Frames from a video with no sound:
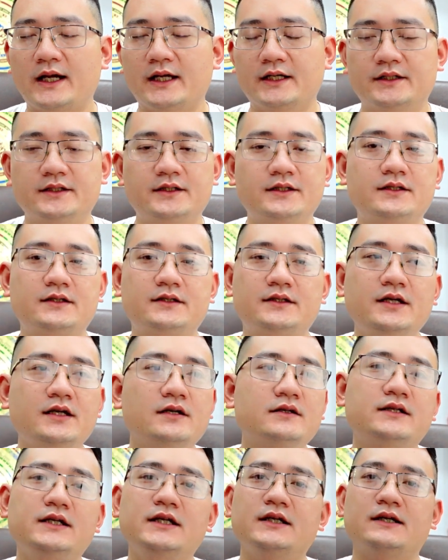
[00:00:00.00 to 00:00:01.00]
phải
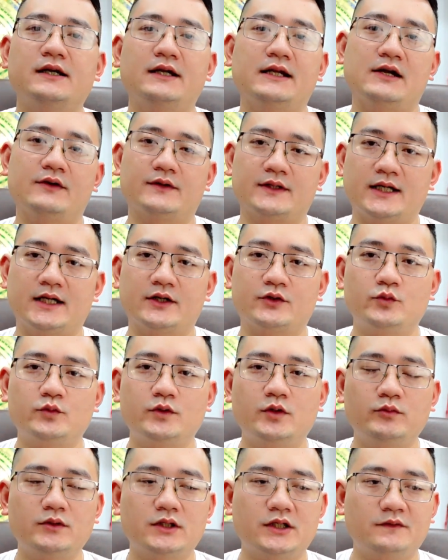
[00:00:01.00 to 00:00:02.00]
kiêng kỵ ngày nào cả
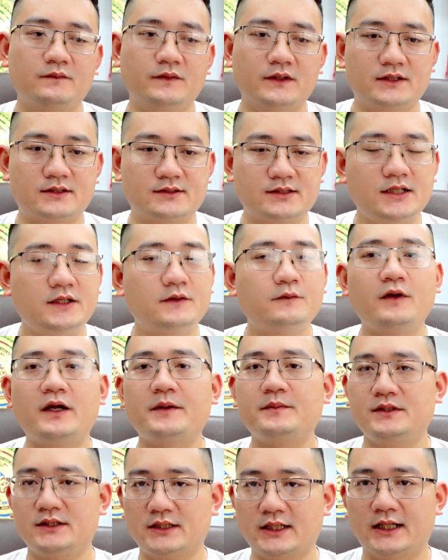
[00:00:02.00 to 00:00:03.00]
cũng không cần phải xin
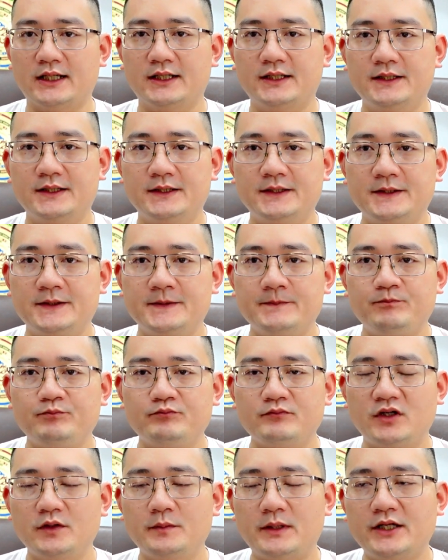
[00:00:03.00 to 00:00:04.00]
phép gì cả
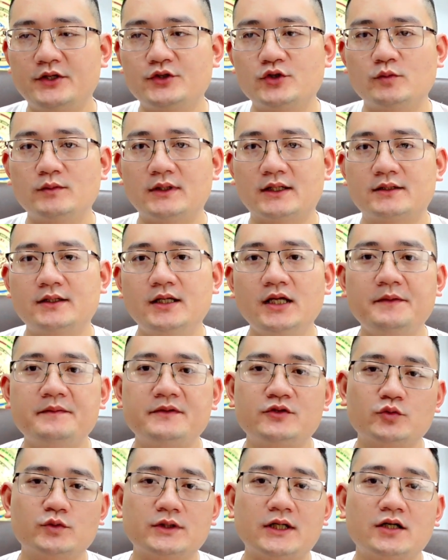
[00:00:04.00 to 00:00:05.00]
bởi bạn hình dung là khi
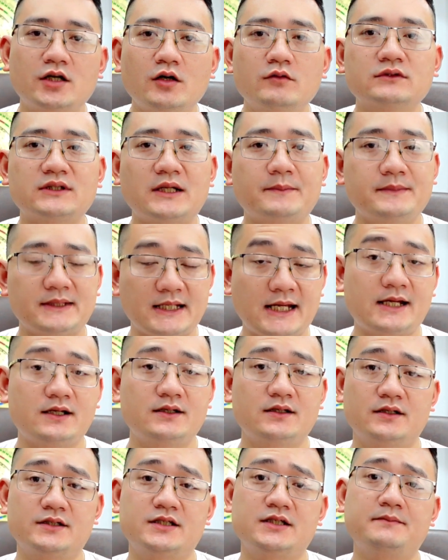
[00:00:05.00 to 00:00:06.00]
mà chúng ta không thắp
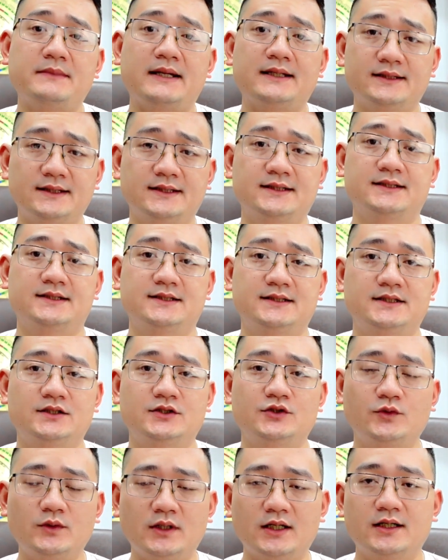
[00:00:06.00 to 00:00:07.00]
nhang ở trên ban thờ
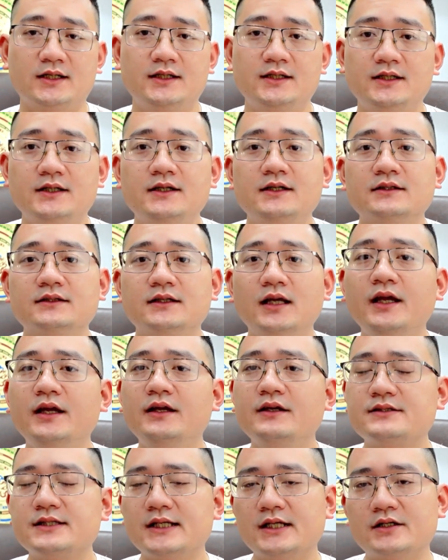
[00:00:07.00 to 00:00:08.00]
đúng không ạ
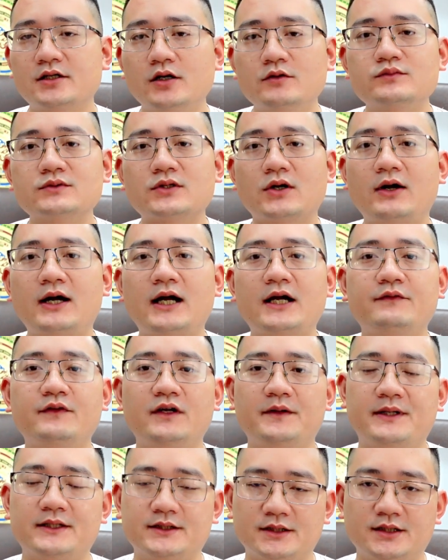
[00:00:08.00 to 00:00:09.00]
thì sẽ không có ai
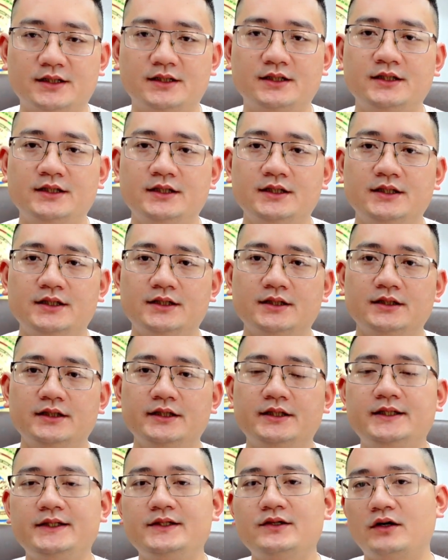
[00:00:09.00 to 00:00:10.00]
về ban thờ
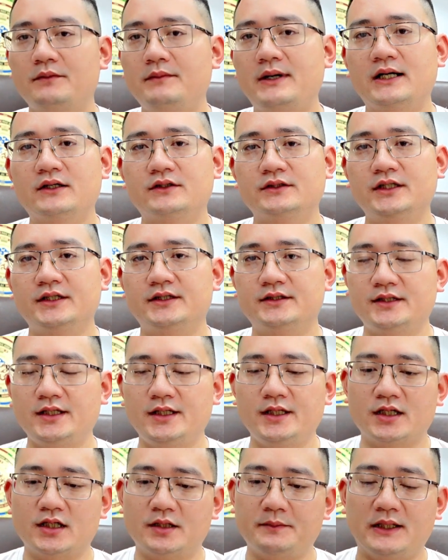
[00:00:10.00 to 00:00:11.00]
thì khi đó bạn có thể
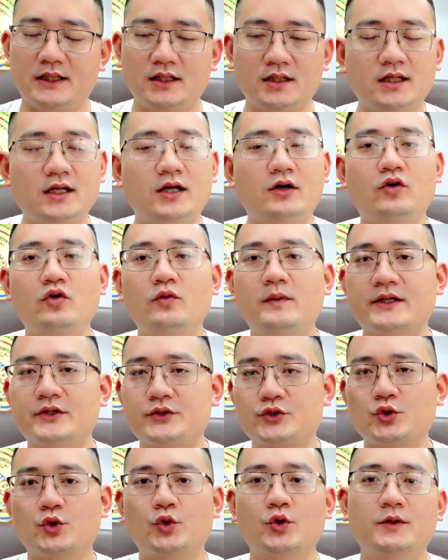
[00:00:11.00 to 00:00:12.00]
tỉa bạn lau bạn
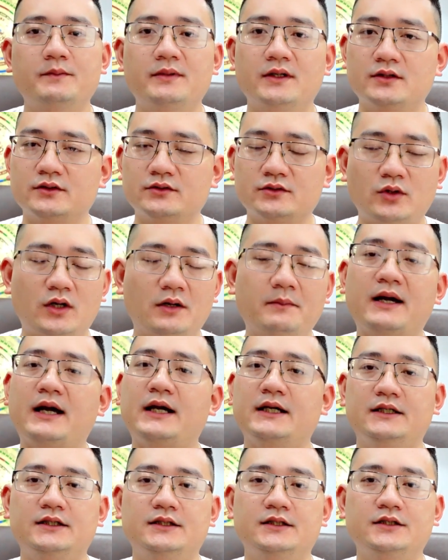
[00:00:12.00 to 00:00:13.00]
chùi bạn thoải
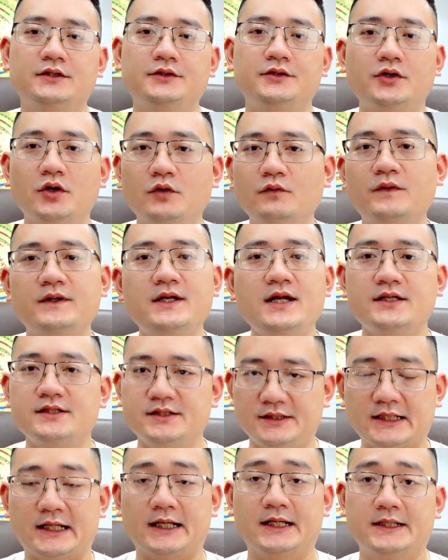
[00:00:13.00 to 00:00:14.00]
mái không vấn đề
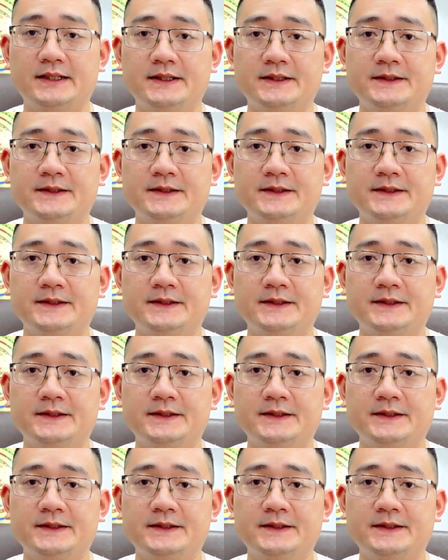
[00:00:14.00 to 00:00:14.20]
gì cả